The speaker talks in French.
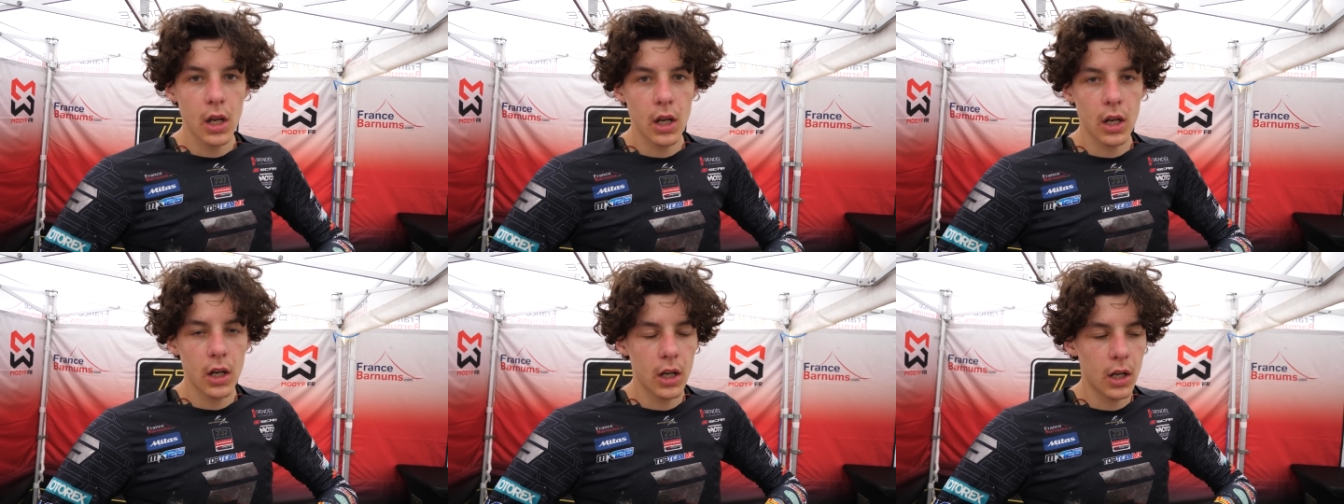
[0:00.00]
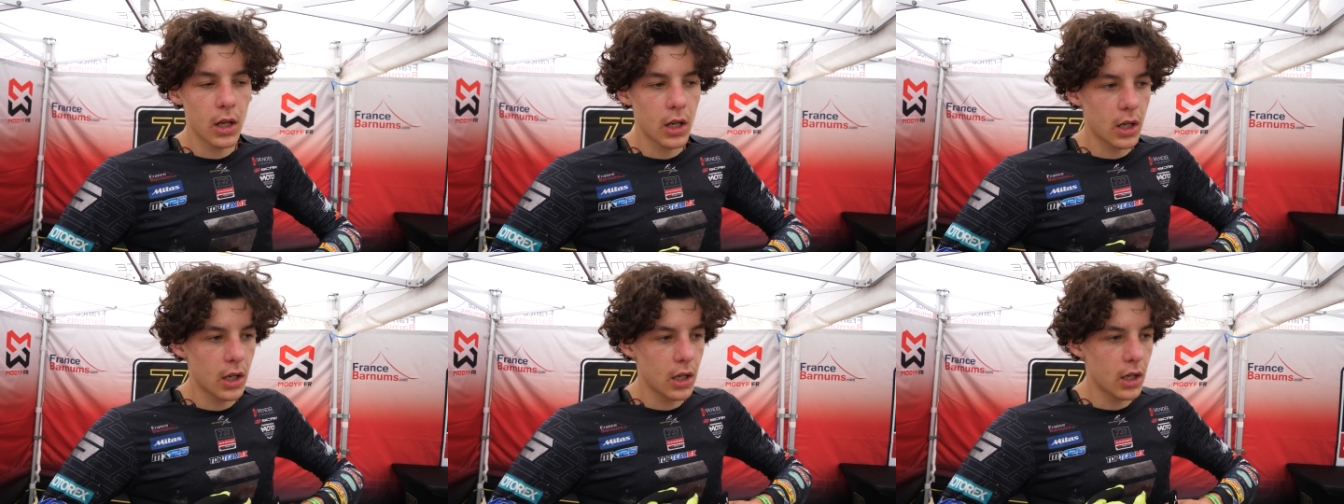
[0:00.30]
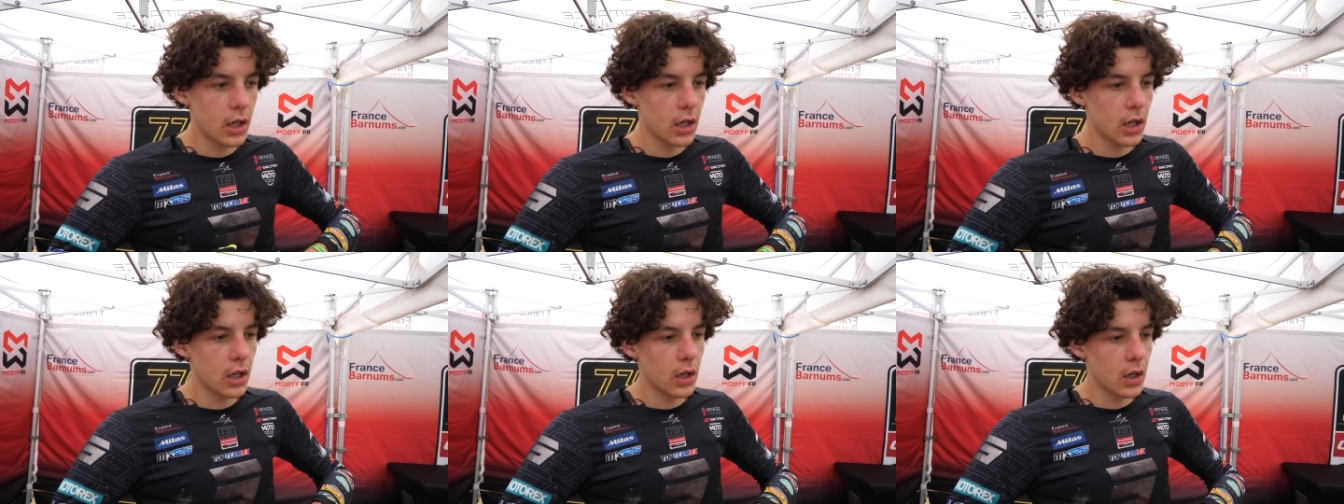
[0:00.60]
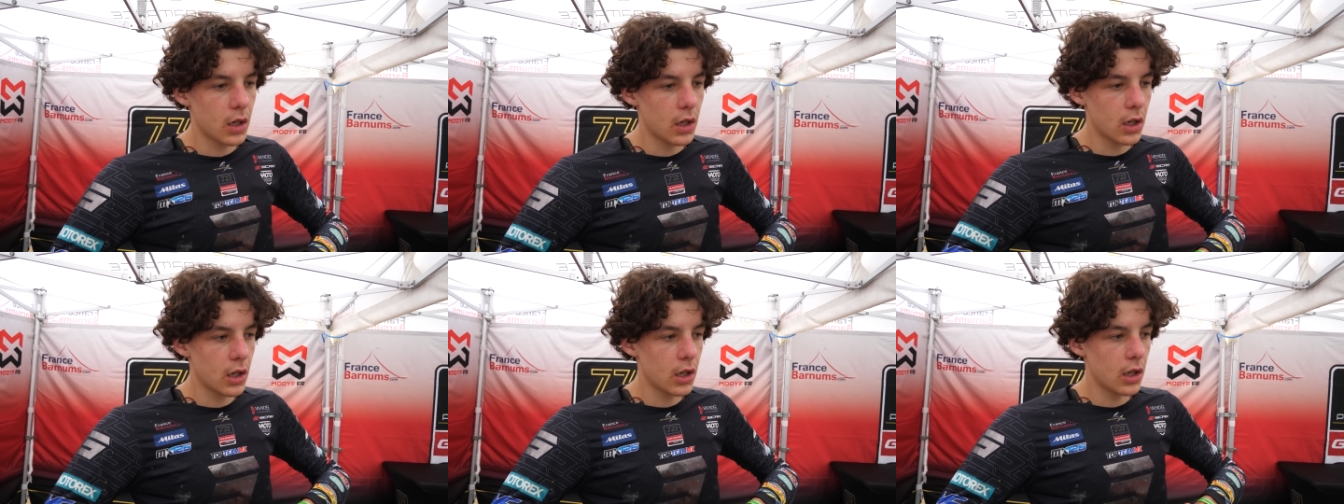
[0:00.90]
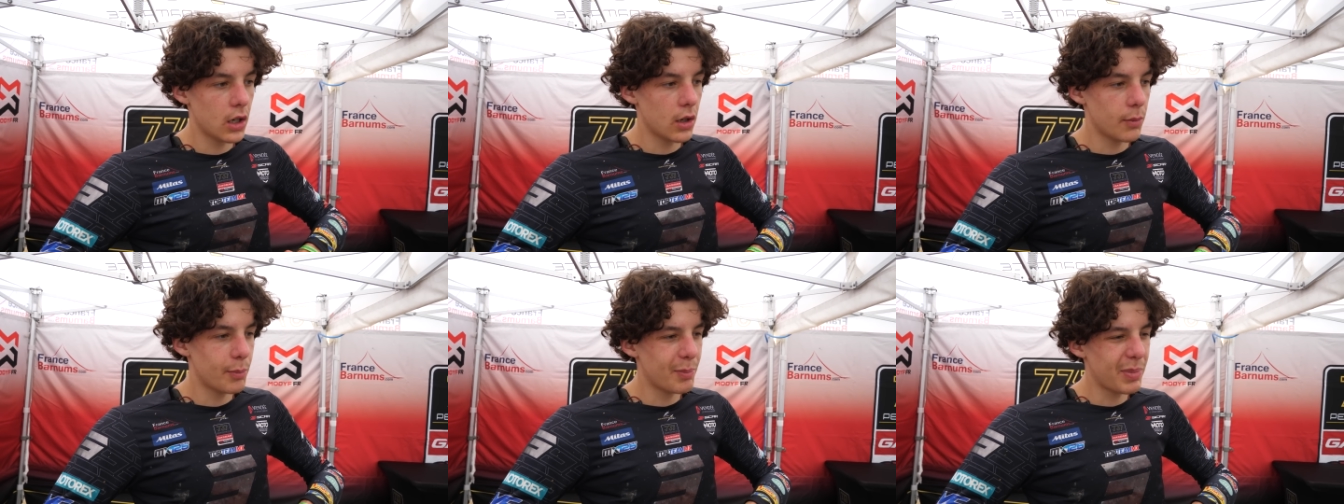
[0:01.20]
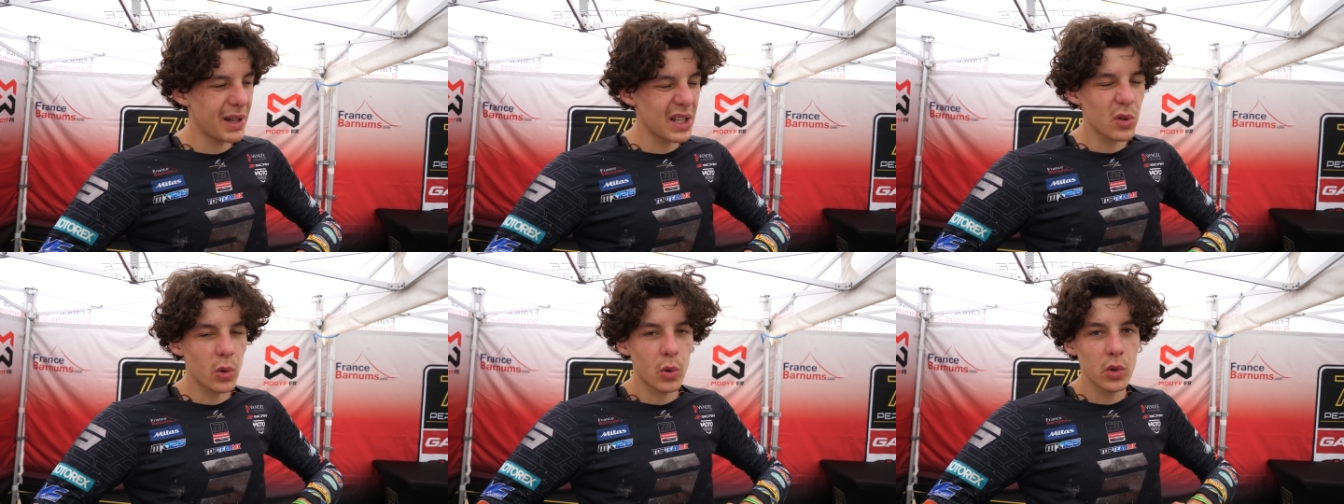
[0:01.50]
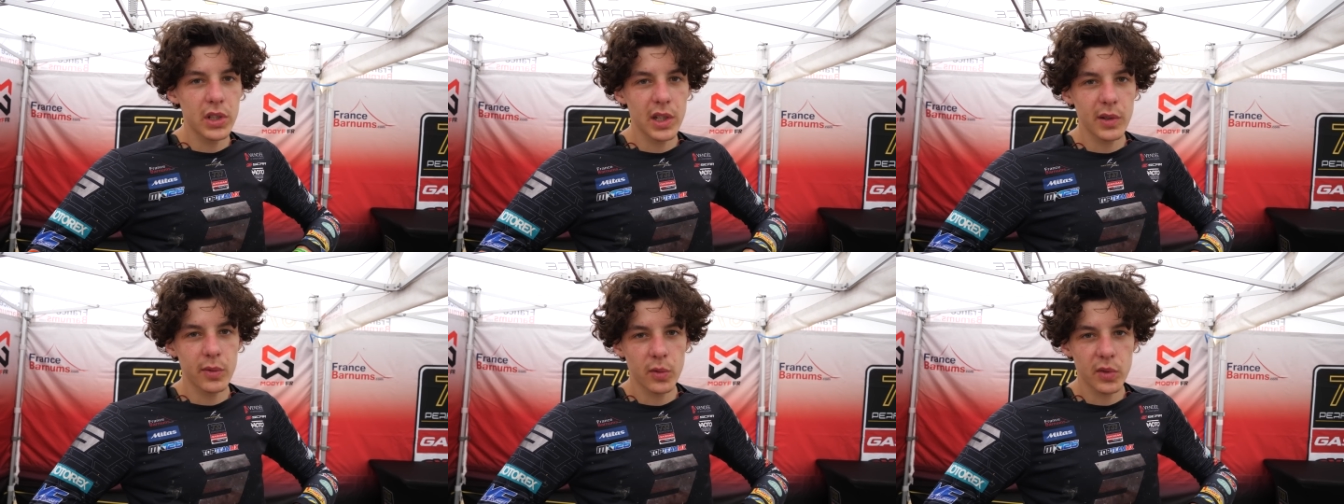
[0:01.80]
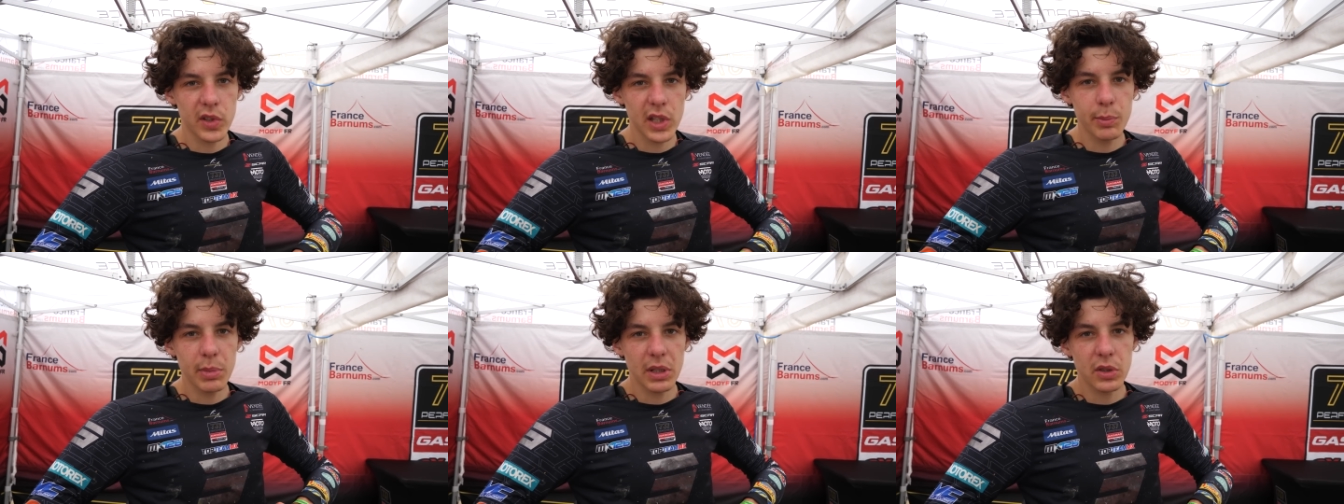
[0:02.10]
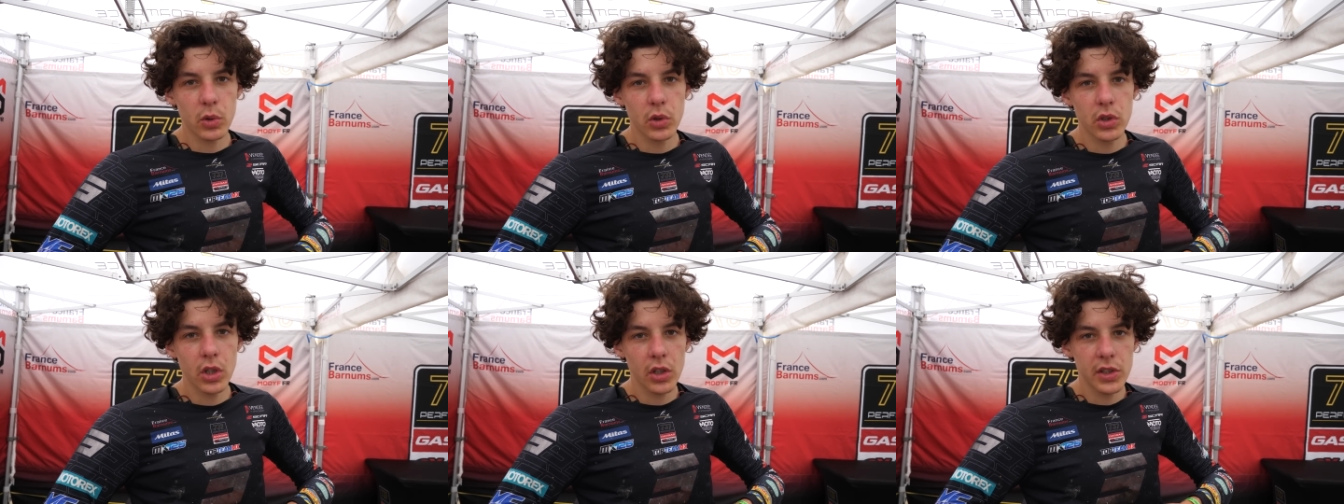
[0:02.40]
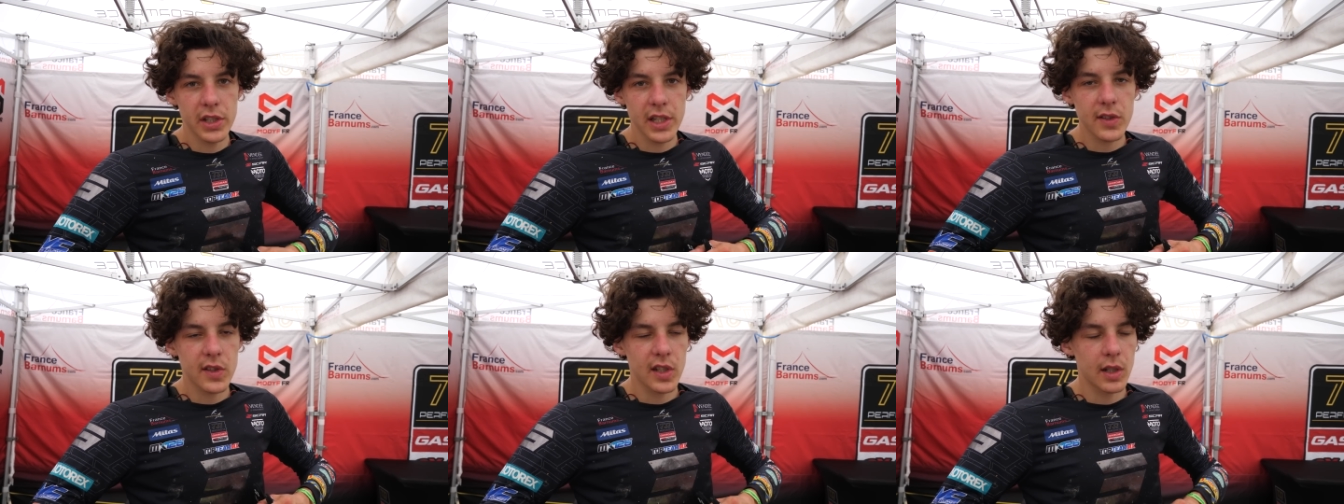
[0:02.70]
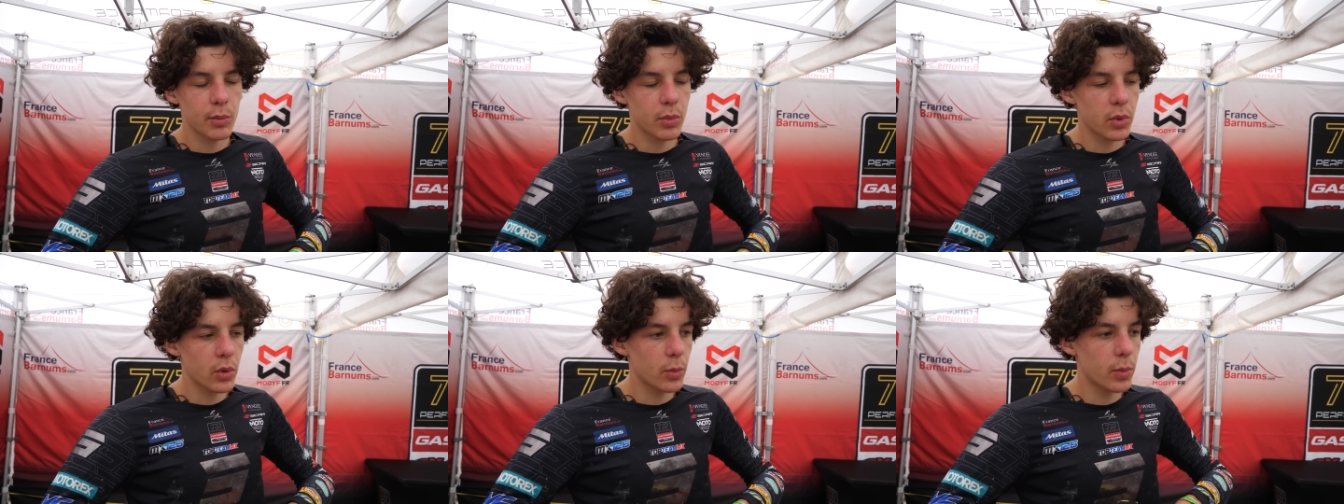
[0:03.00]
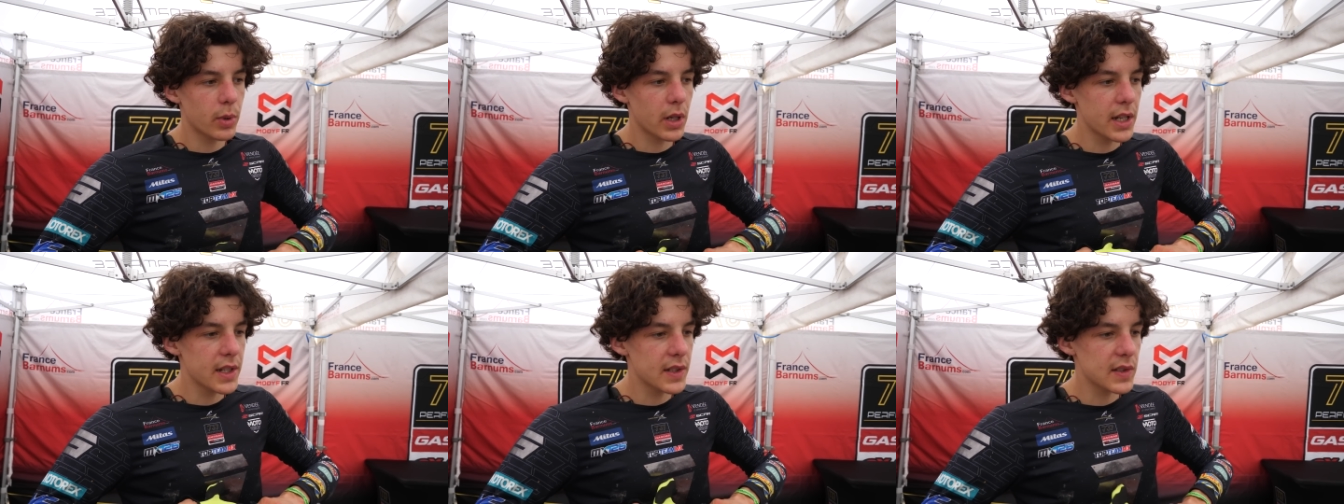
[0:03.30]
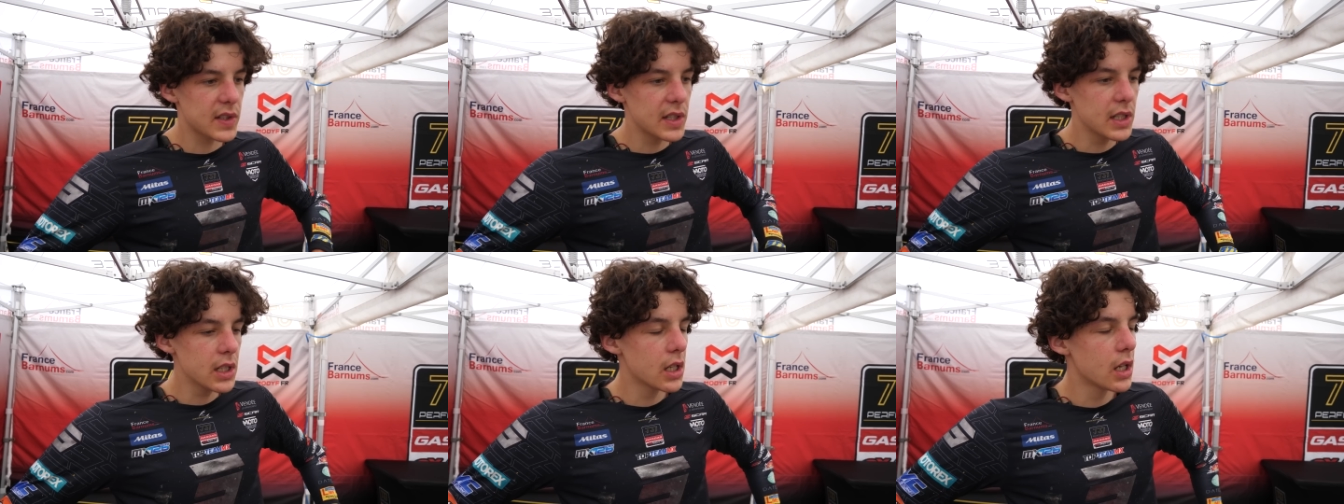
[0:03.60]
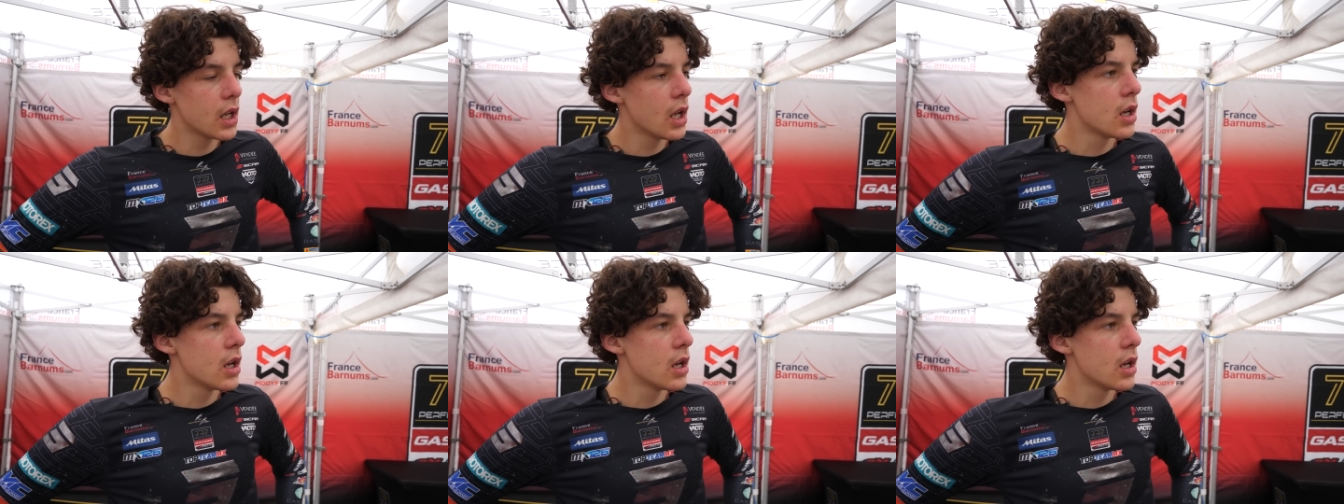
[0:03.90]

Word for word: Euh, pas trop défoncé, pas trop d'ornières, c'est un peu plat ici.